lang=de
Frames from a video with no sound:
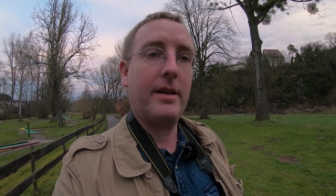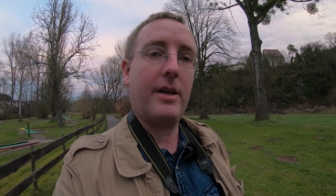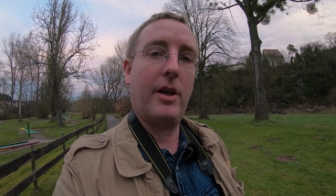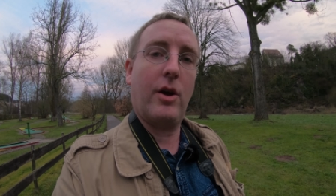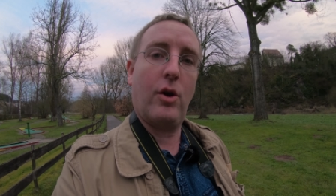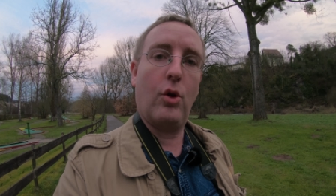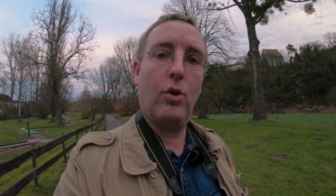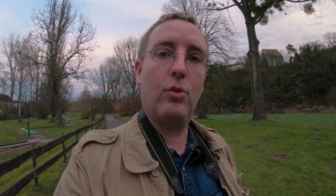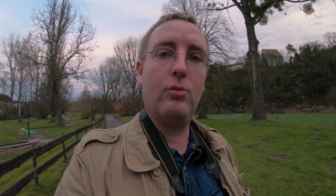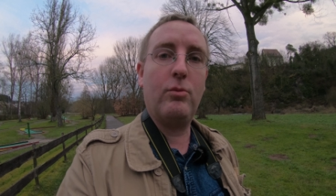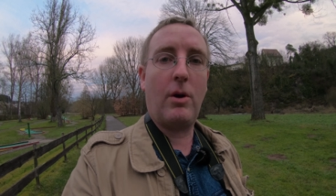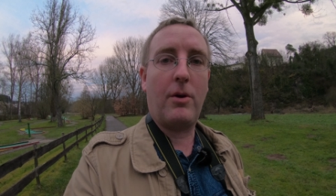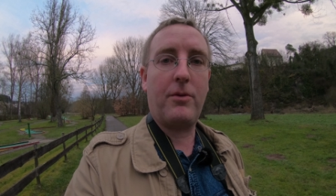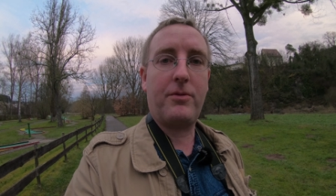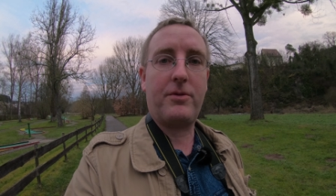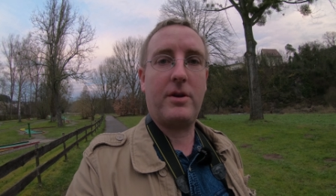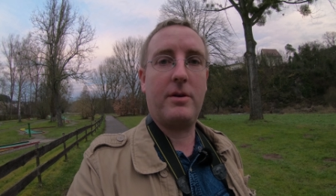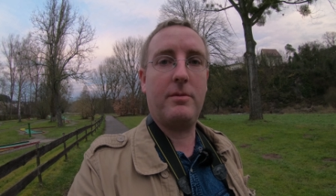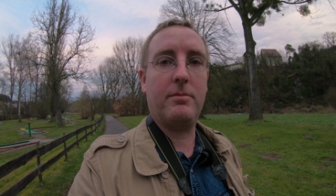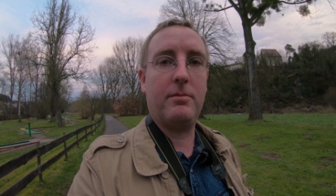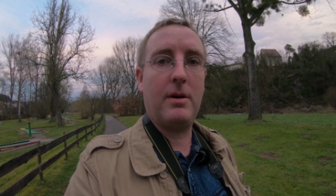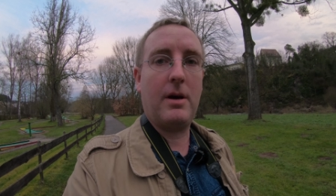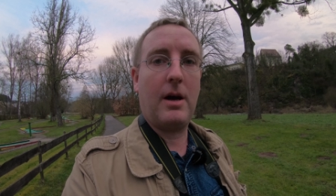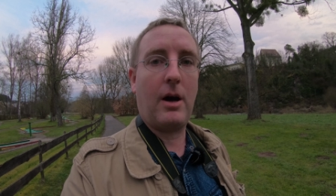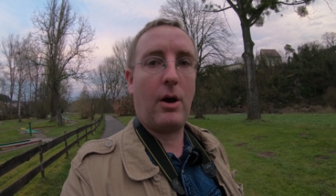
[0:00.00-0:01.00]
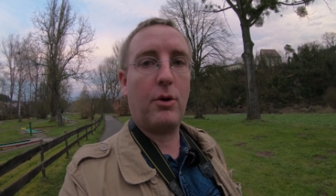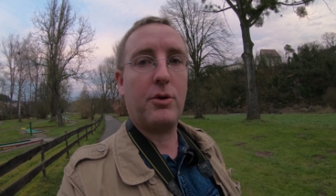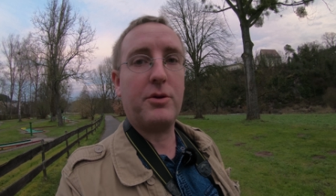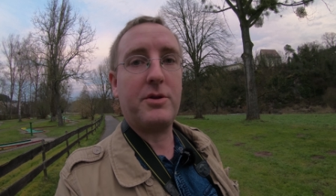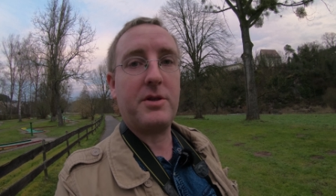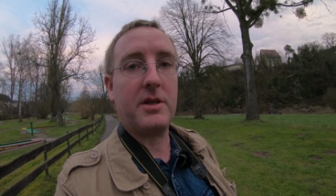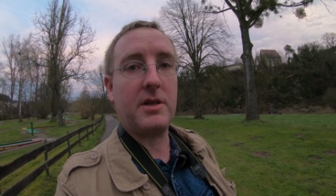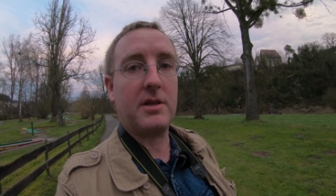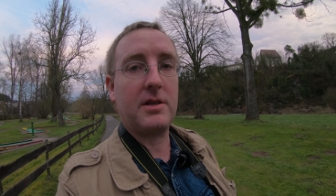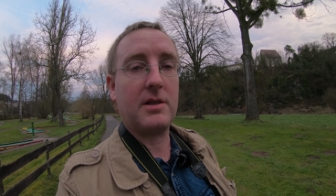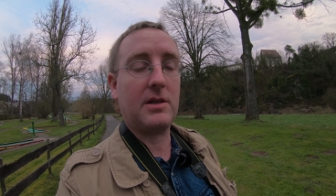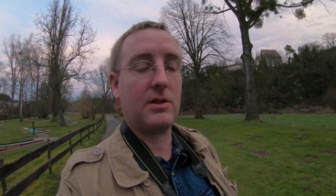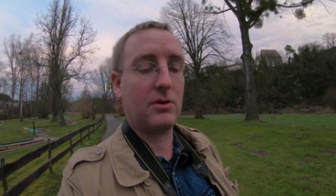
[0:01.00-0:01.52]
da oben auf dem
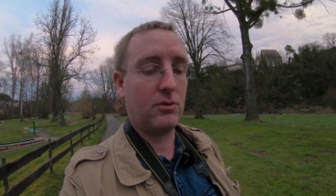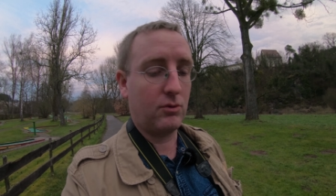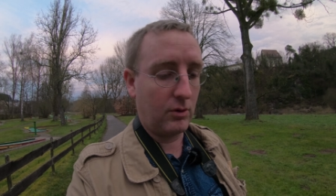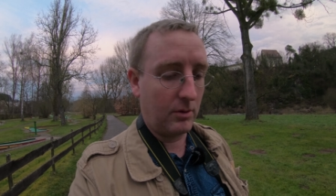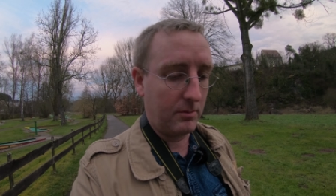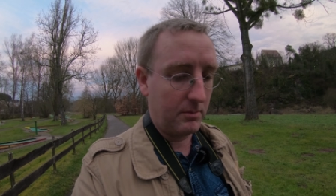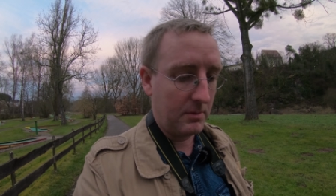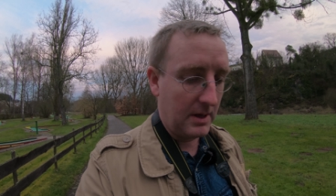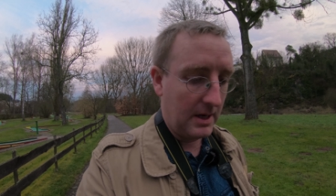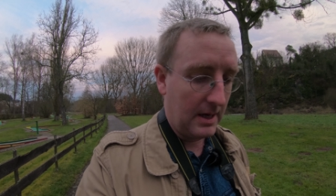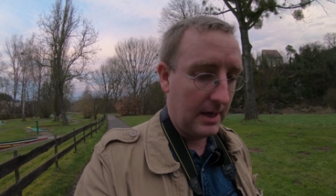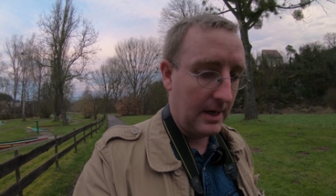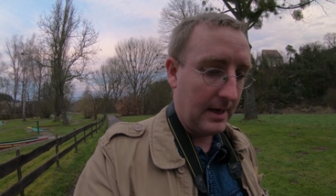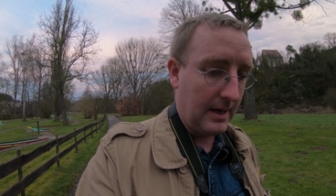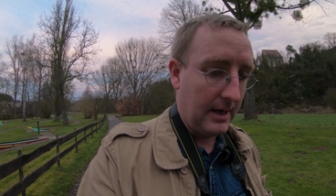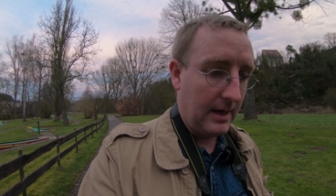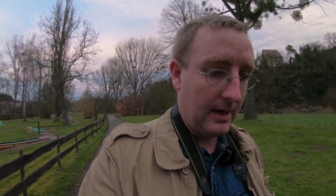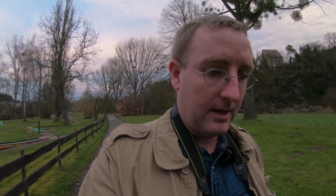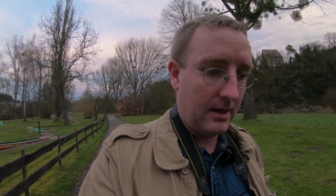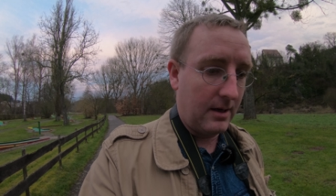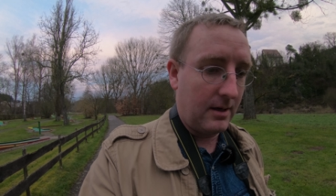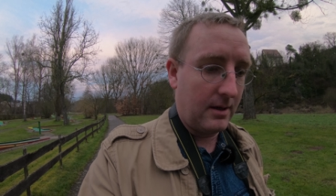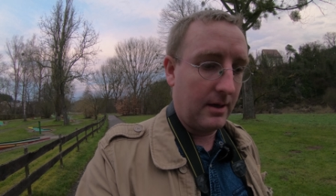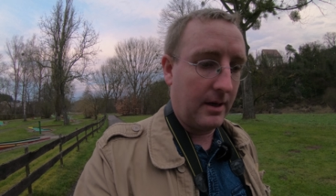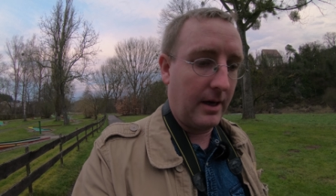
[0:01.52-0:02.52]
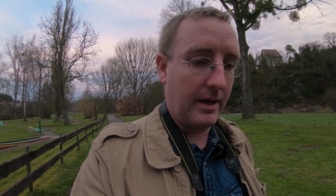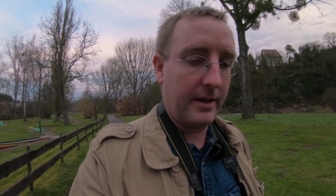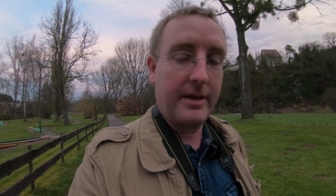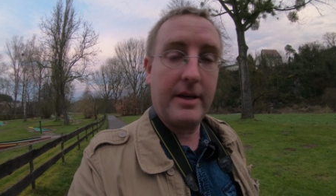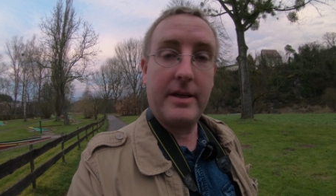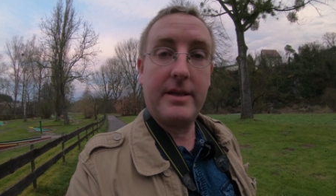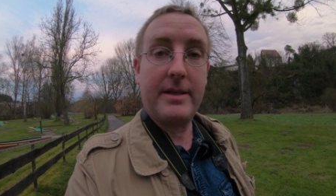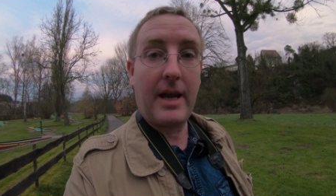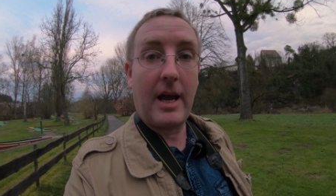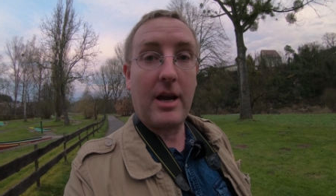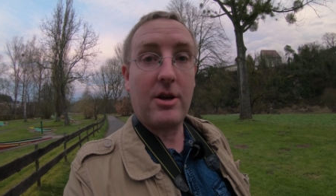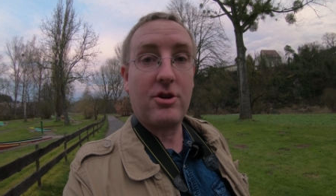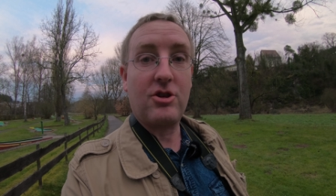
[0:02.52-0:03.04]
Aussichtsturm äh, an
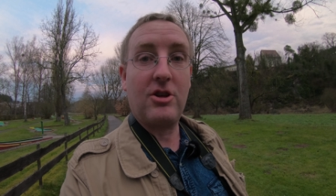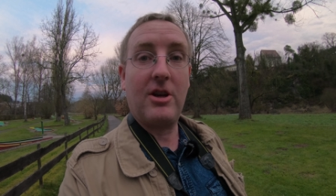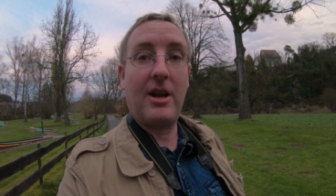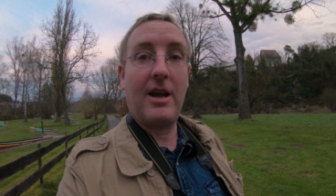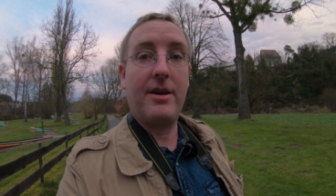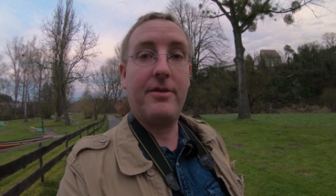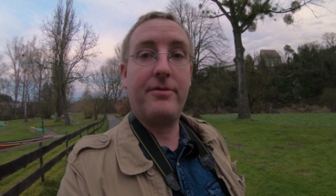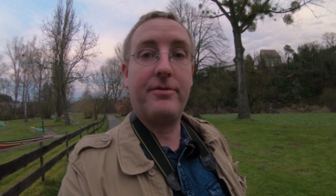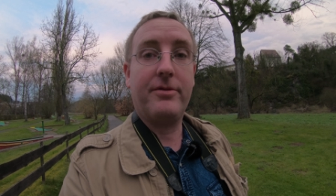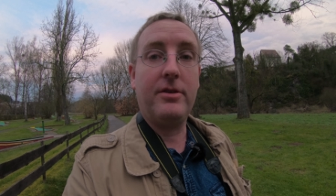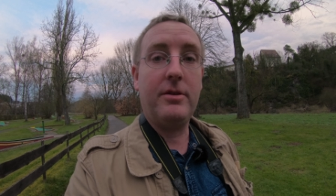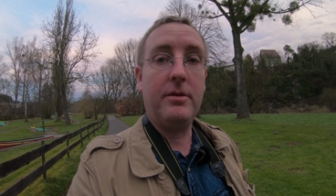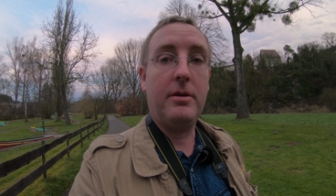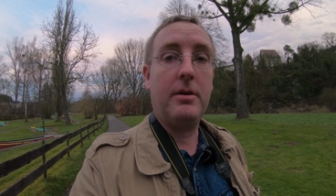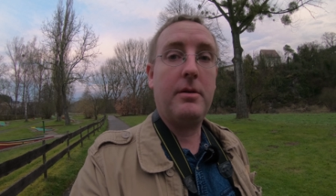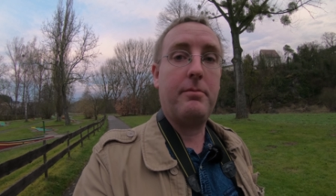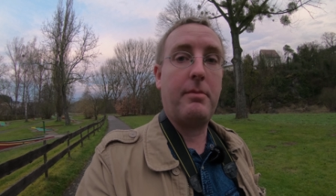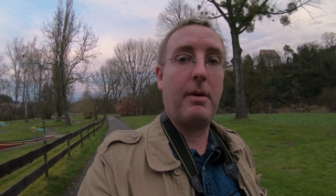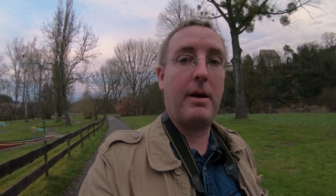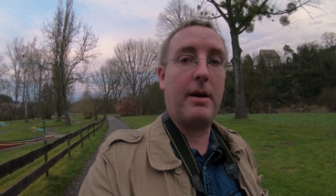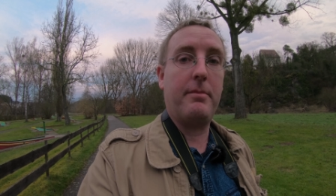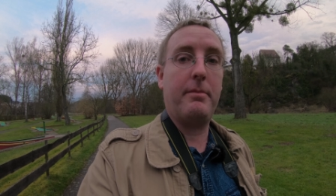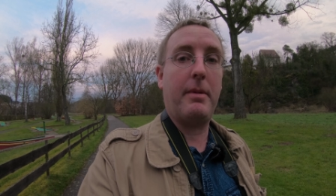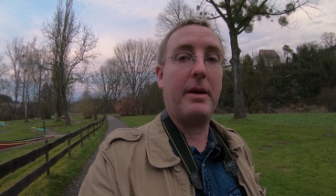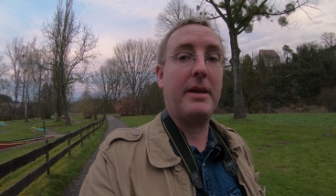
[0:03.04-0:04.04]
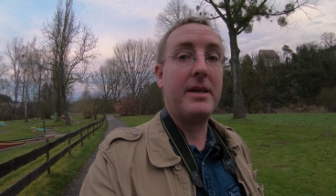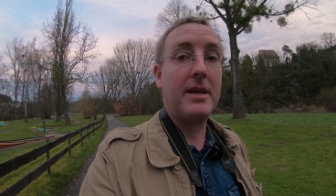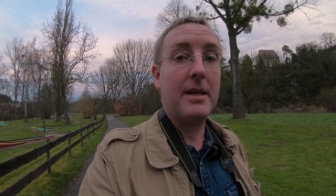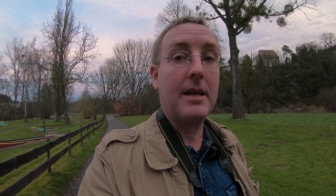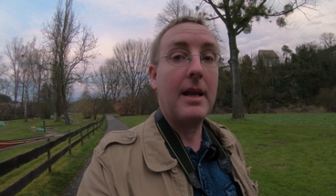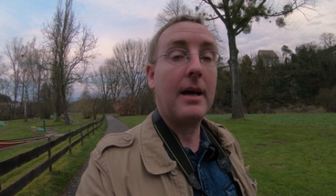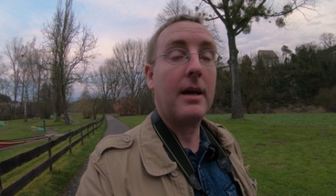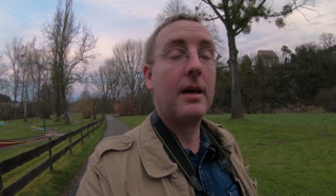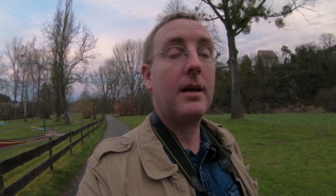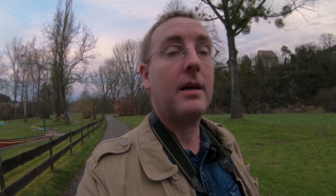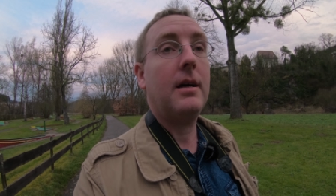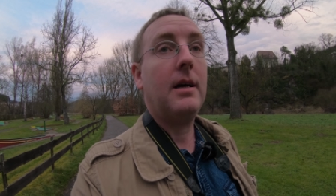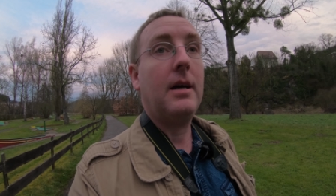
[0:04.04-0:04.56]
der Saarschleife bei
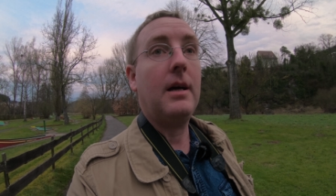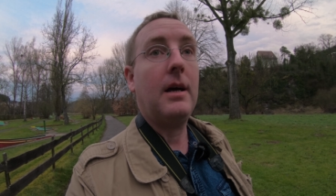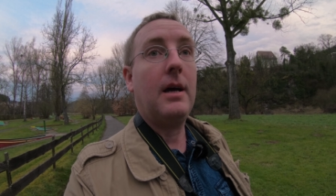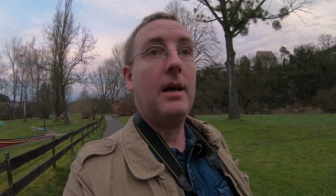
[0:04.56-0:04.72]
Mettlach.